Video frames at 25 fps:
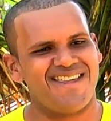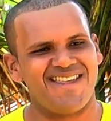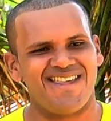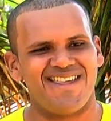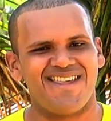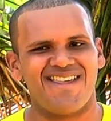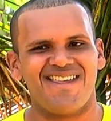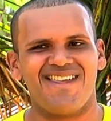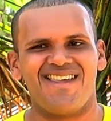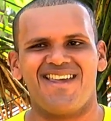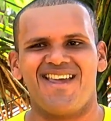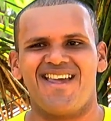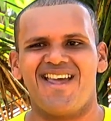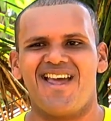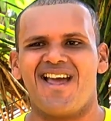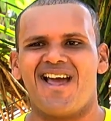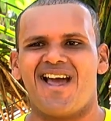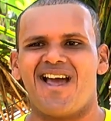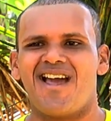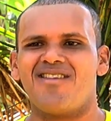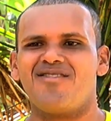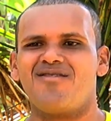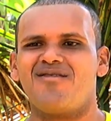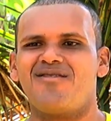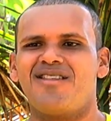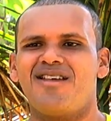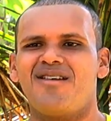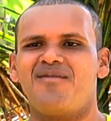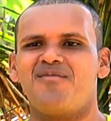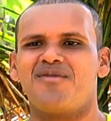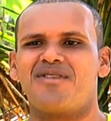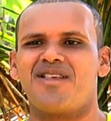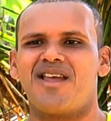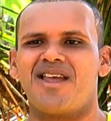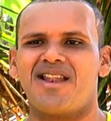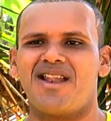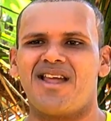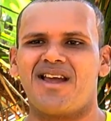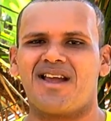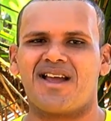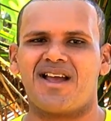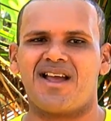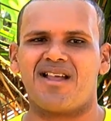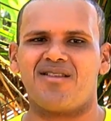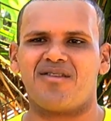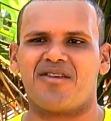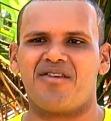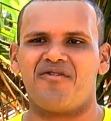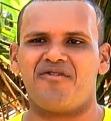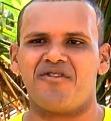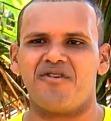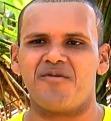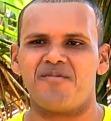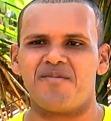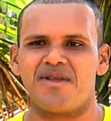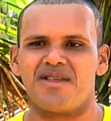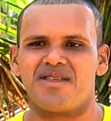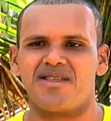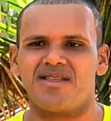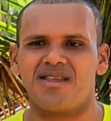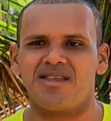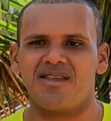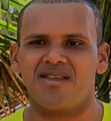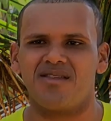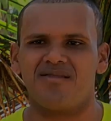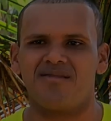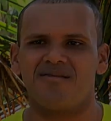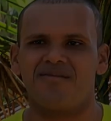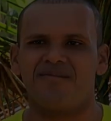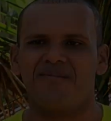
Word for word: E ajudamos aí na casa o que for preciso.